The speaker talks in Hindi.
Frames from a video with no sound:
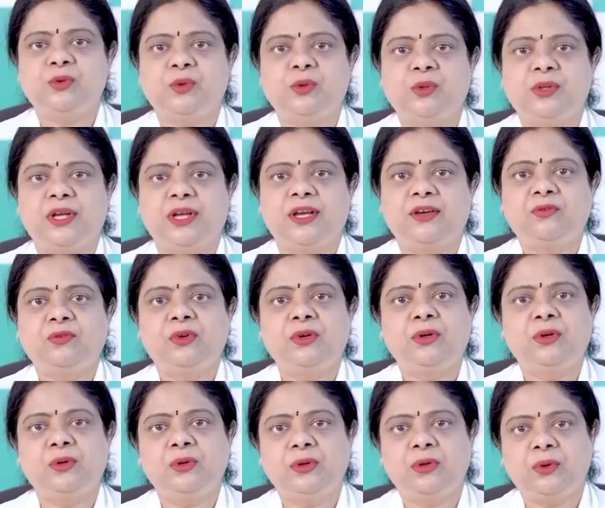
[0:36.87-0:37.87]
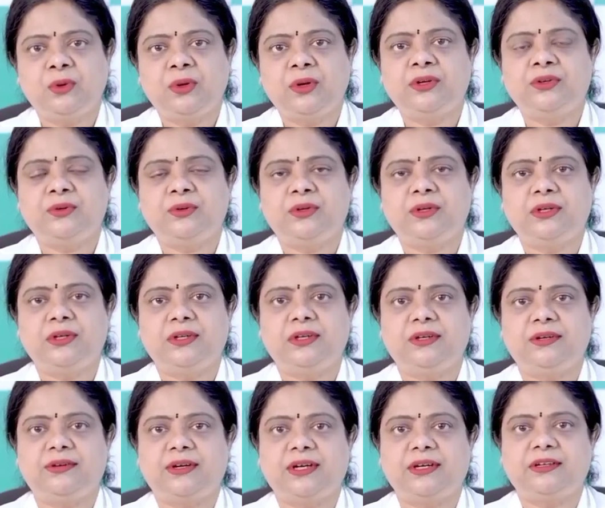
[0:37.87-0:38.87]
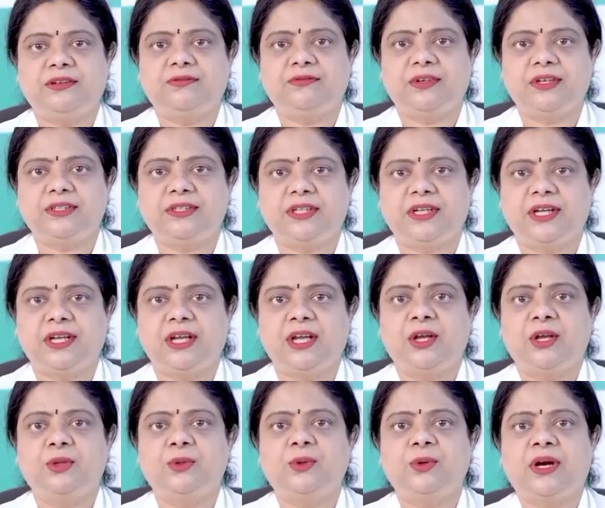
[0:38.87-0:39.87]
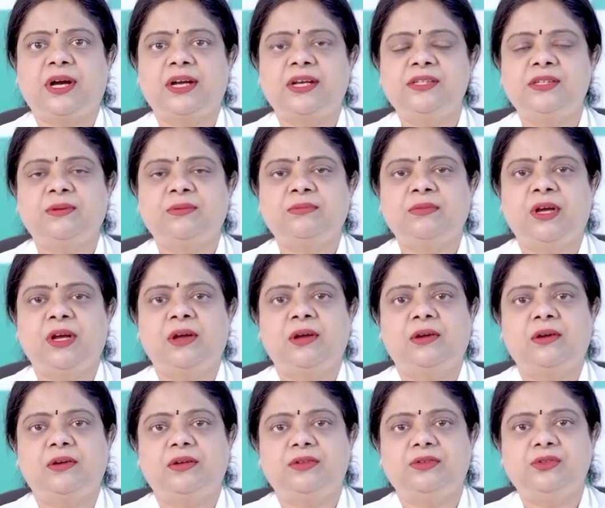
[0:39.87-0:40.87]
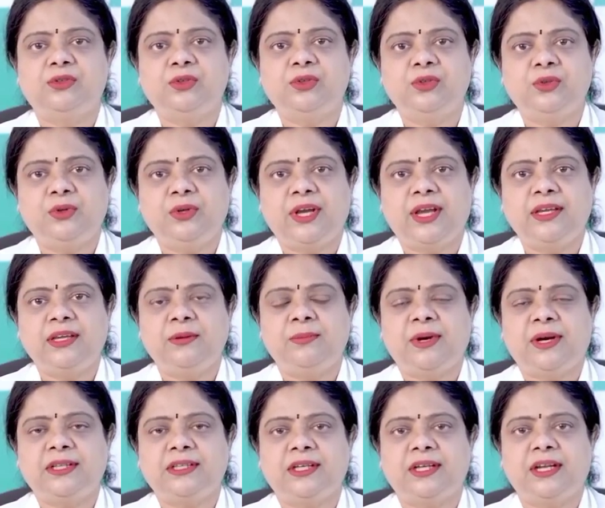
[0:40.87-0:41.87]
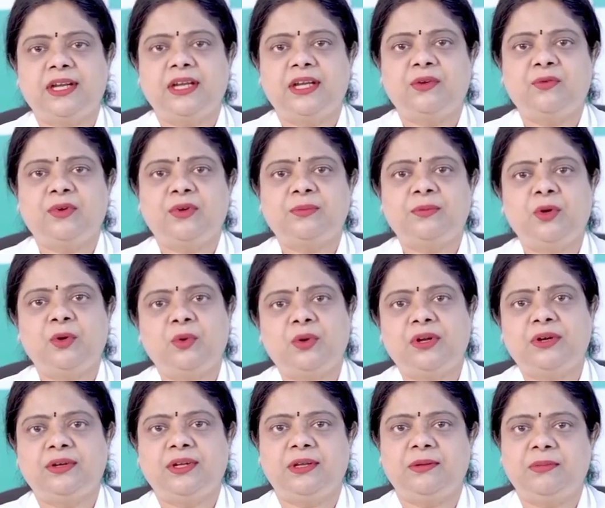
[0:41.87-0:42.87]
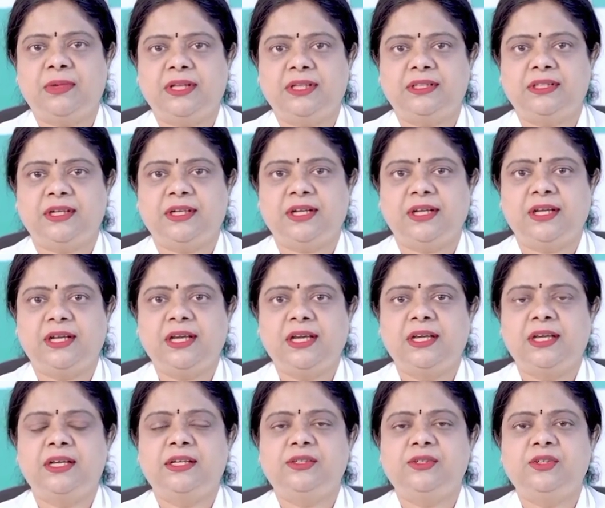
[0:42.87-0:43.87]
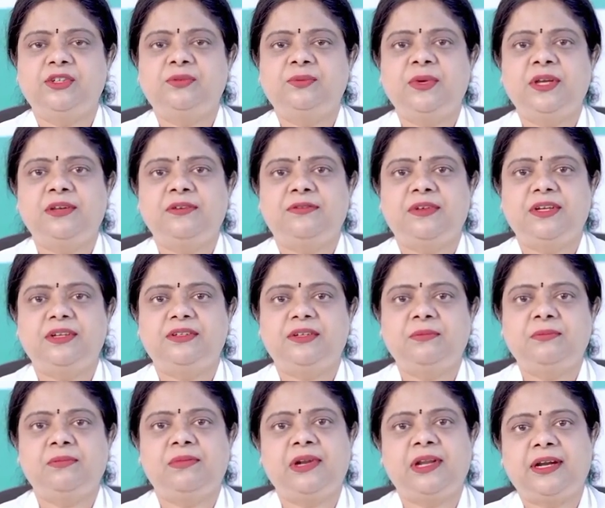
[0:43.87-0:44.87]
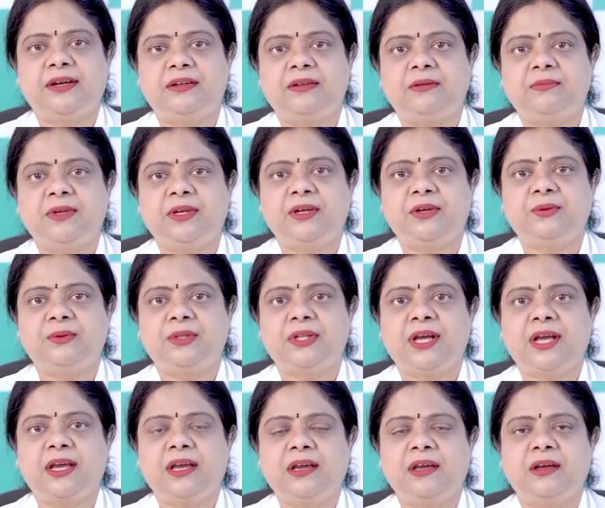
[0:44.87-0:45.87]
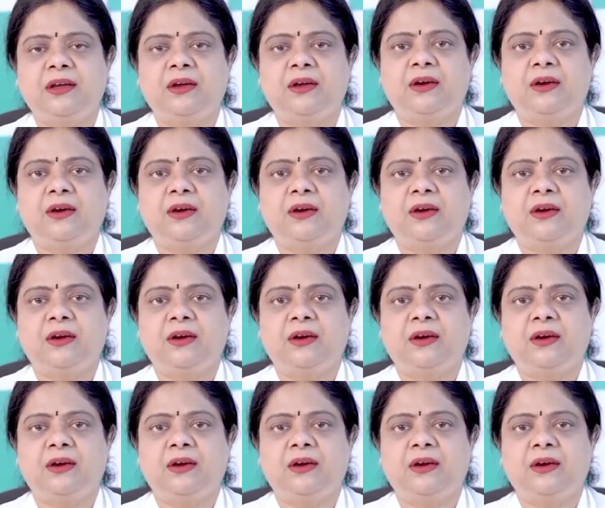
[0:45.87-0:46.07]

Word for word: जो होते हैं वो लोअर यूरिनरी ट्रैक्ट इन्फेक्शन है तो आज हम जो यू की बात करेंगे वो हम लोअर की बात करेंगे जिसमें इन्फेक्शन ब्लैडर में होता है